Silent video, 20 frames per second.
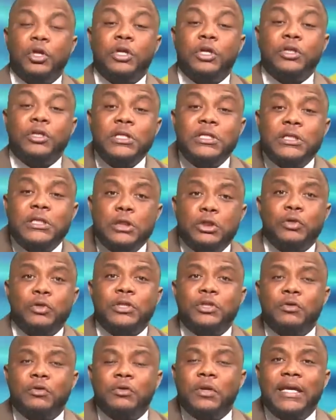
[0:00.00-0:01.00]
Dans une
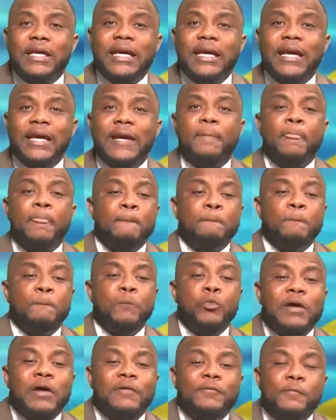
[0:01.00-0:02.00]
situation de guerre,
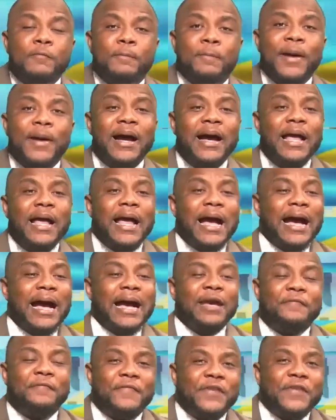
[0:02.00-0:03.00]
nous n'avons pas
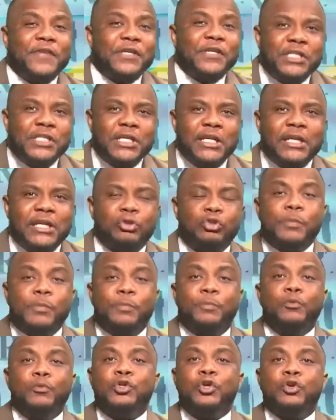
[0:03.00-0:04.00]
à réfléchir
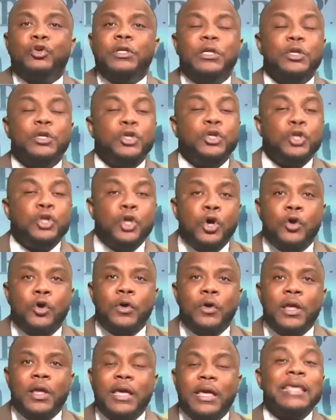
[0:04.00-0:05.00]
tous à position
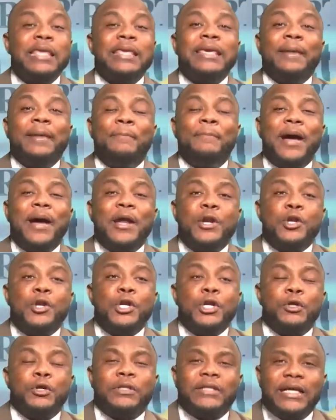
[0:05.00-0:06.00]
Non, il n'y a pas
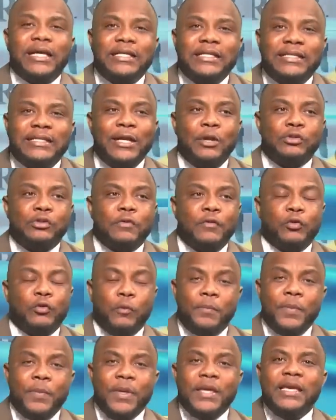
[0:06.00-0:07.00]
de neutralité
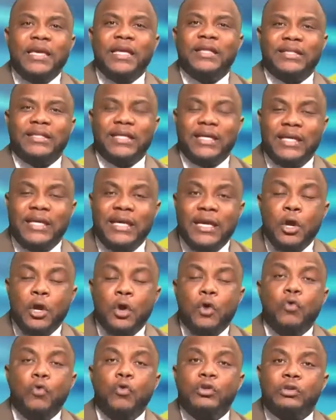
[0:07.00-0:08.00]
lorsque votre pays est
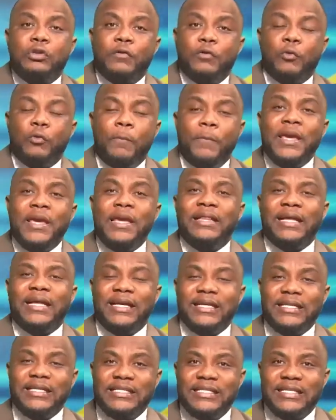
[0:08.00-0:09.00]
attaqué ou lorsque votre
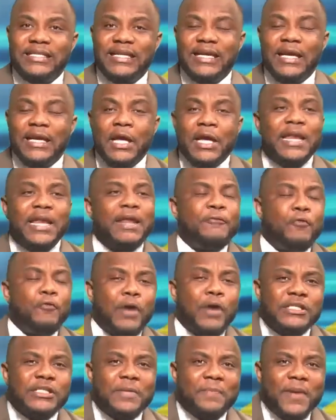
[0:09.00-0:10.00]
pays est agressé. ne
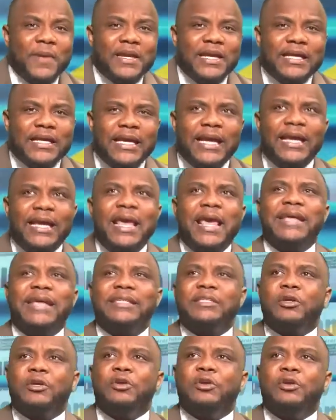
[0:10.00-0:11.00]
vous cachez pas derrière,
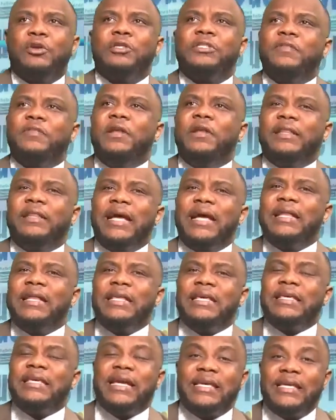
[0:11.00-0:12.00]
est-ce que le chef de l'État
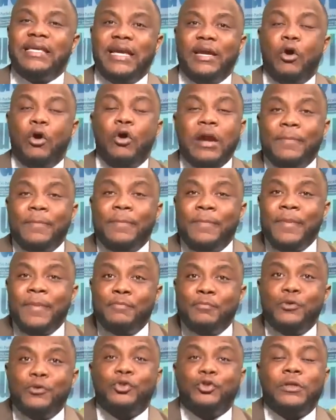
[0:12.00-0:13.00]
a dit qu'il y a guerre On n'a
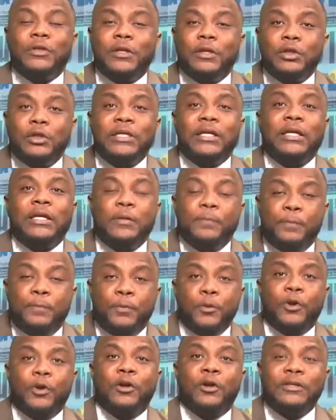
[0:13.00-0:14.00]
pas besoin de dire
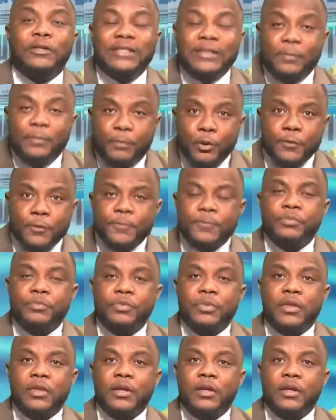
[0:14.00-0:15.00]
qu'il pleut quand il pleut.